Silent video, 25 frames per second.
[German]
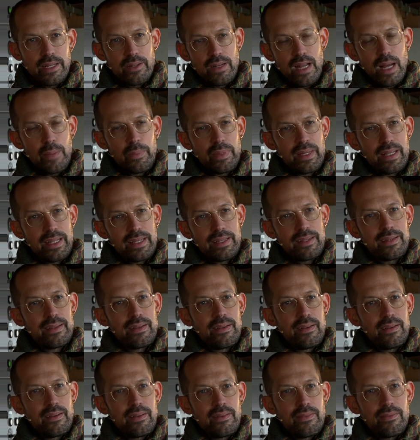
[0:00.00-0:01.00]
und ablegen
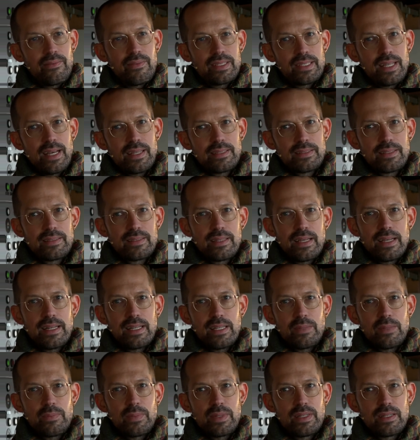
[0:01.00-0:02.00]
was heißt das
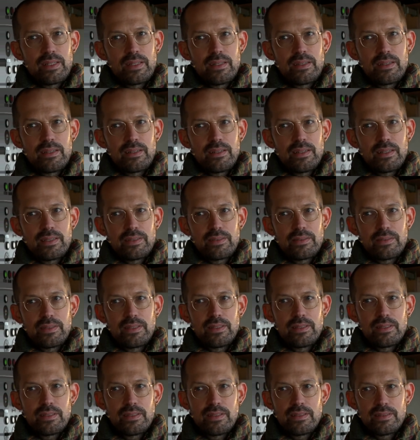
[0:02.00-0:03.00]
eigentlich mit einer, also
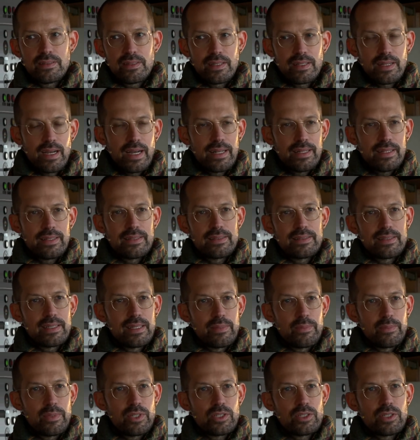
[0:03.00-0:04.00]
hier diese, gerade diese
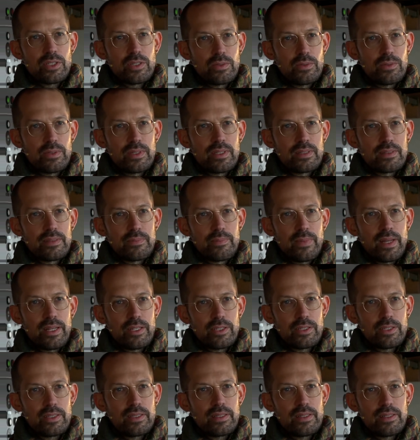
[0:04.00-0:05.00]
gemischte Crew, hier sind
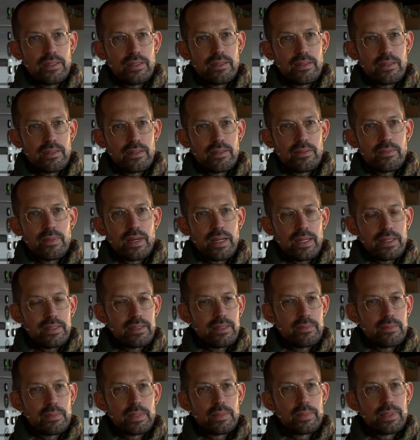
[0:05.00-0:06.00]
Menschen, die äh,
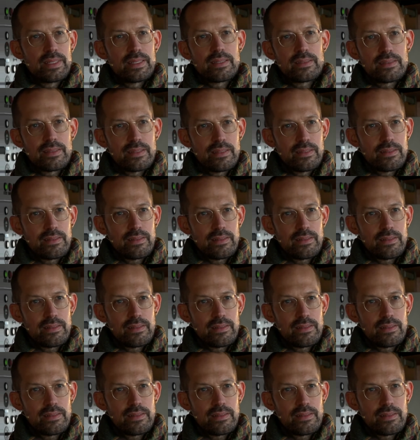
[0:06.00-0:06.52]
maritim gebildet sind,